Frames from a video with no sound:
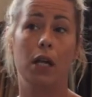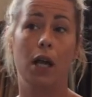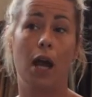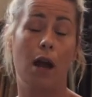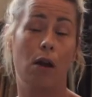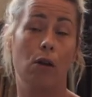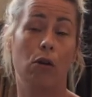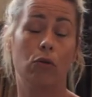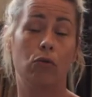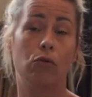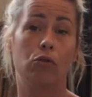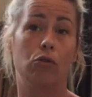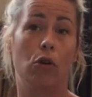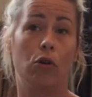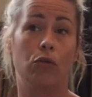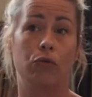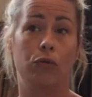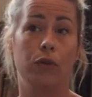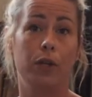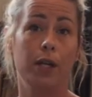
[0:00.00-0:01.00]
Alors
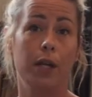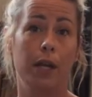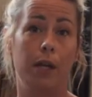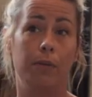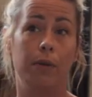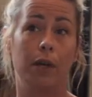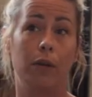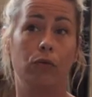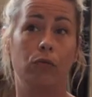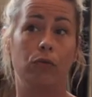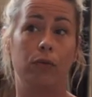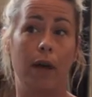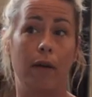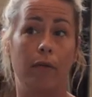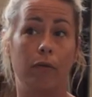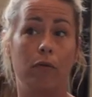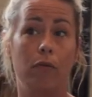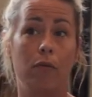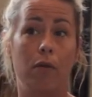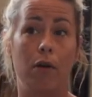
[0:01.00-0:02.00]
qu'aujourd'hui, eh nous
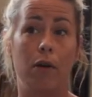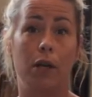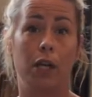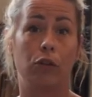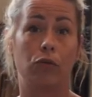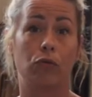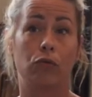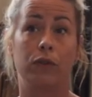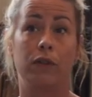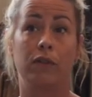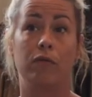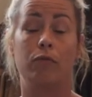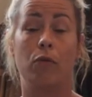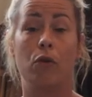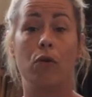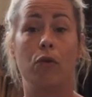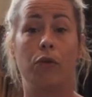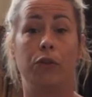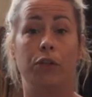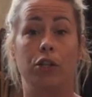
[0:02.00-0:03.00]
avons
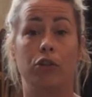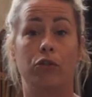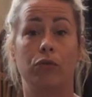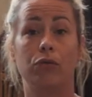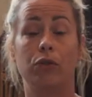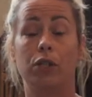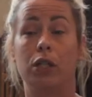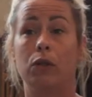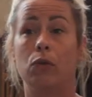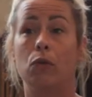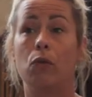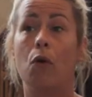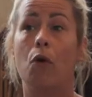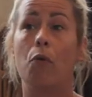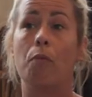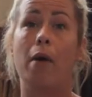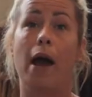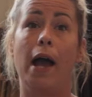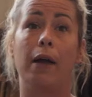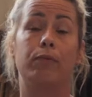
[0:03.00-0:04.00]
exclusivement des gens qui ont
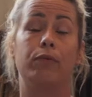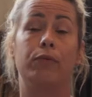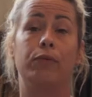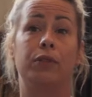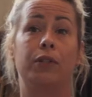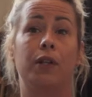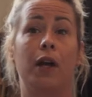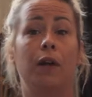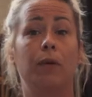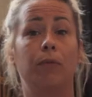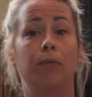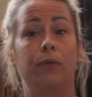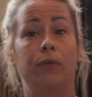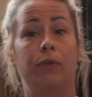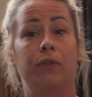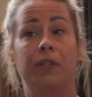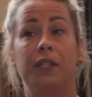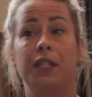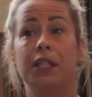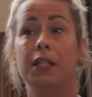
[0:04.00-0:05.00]
bac plus 5,
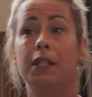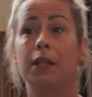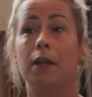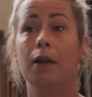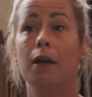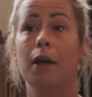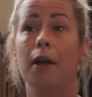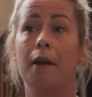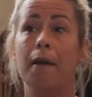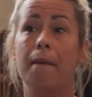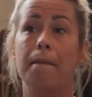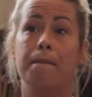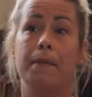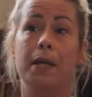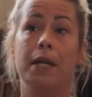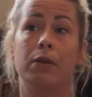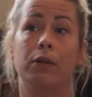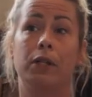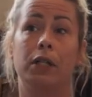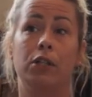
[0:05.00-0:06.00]
plus 6,
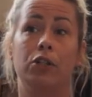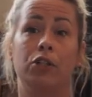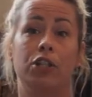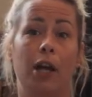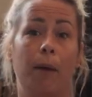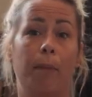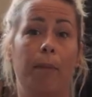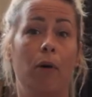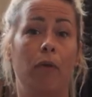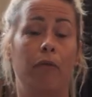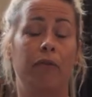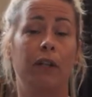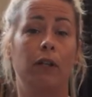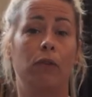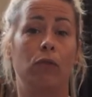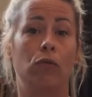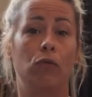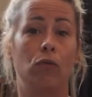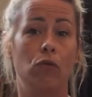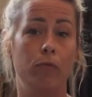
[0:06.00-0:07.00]
mais qui ne gèrent pas en
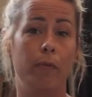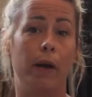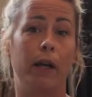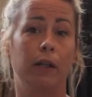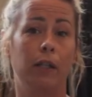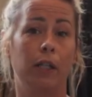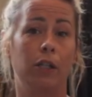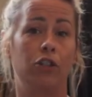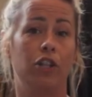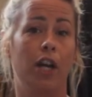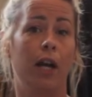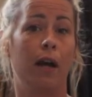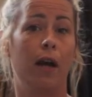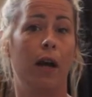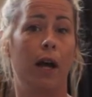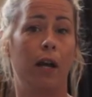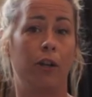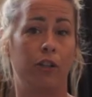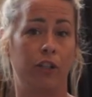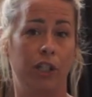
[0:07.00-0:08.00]
fait de l'humain. Ils gèrent
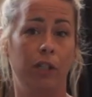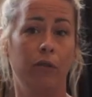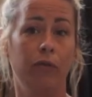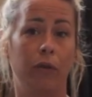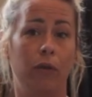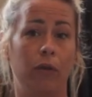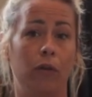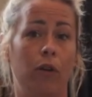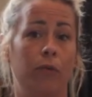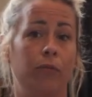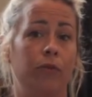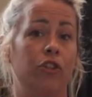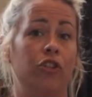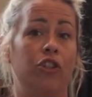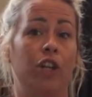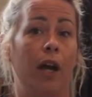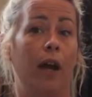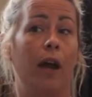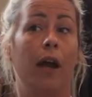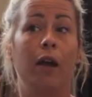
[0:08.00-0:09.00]
un chiffre comme ils
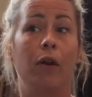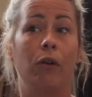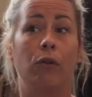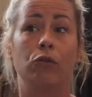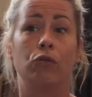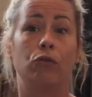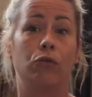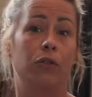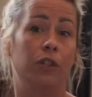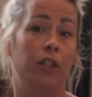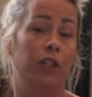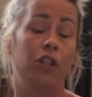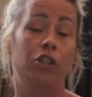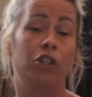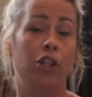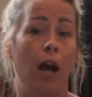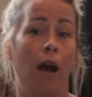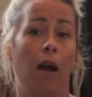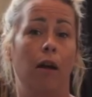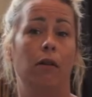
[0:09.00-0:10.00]
géraient une société
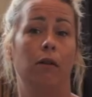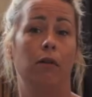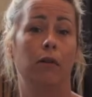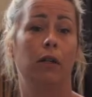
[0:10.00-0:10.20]
charale.